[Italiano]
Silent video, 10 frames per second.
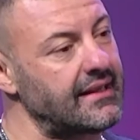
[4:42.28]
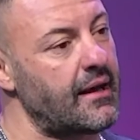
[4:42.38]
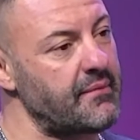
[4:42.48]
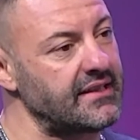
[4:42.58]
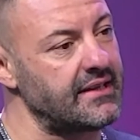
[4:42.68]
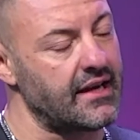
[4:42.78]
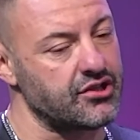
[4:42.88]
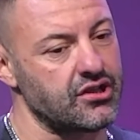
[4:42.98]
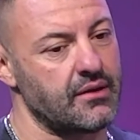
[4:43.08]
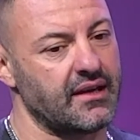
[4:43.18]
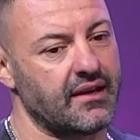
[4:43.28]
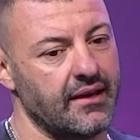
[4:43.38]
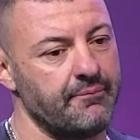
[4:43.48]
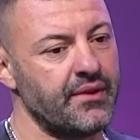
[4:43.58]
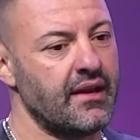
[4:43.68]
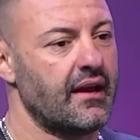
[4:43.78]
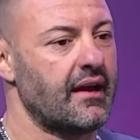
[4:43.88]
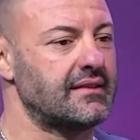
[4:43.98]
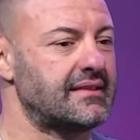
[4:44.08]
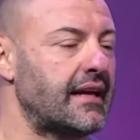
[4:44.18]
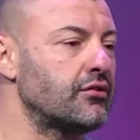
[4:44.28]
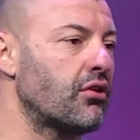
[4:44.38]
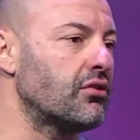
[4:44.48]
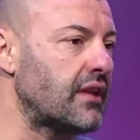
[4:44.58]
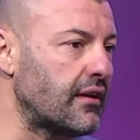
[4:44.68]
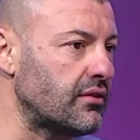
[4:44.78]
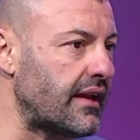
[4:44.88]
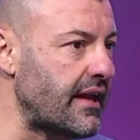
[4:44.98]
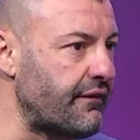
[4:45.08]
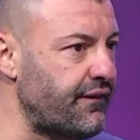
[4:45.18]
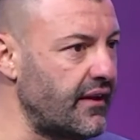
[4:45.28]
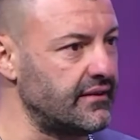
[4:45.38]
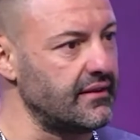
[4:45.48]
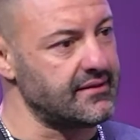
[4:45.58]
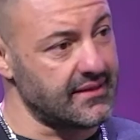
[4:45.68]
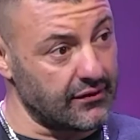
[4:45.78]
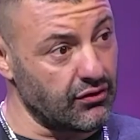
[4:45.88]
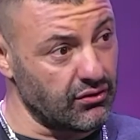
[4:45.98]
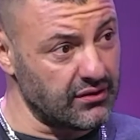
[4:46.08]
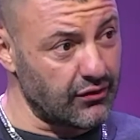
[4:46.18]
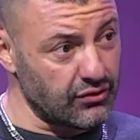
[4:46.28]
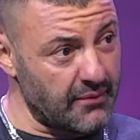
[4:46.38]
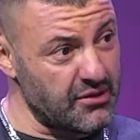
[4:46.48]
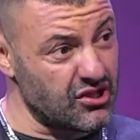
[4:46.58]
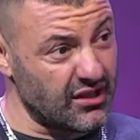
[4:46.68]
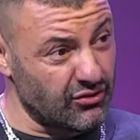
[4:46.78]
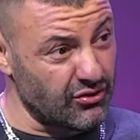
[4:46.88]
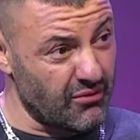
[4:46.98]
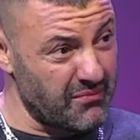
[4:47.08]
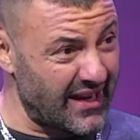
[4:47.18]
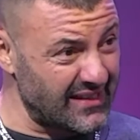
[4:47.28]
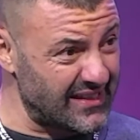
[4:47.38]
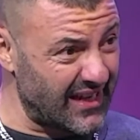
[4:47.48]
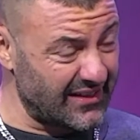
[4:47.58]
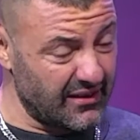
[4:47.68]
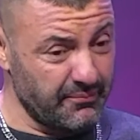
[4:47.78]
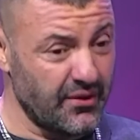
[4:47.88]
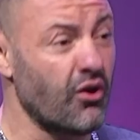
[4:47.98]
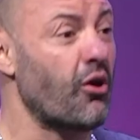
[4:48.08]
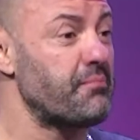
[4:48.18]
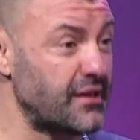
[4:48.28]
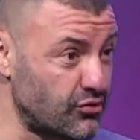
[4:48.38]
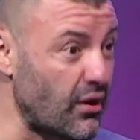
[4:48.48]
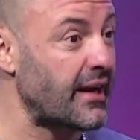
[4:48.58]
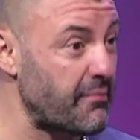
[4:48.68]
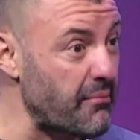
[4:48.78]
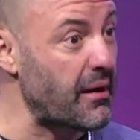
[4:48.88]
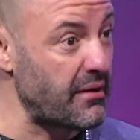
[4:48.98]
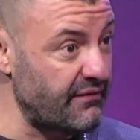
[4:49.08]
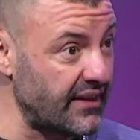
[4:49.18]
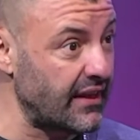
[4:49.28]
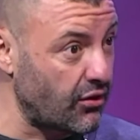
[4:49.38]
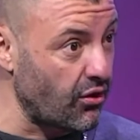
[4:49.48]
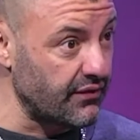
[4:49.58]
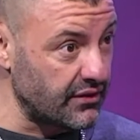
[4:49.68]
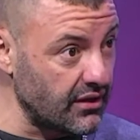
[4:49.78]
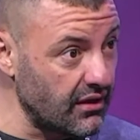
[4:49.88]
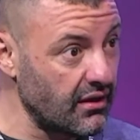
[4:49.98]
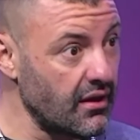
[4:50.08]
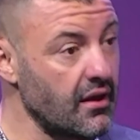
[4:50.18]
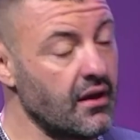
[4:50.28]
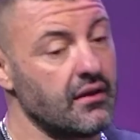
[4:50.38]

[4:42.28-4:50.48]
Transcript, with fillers: stata la mia rinascita perché stando lontano dagli affetti, stando lontano dai miei genitori ormai anziani, ho perso anche papà per via del Covid,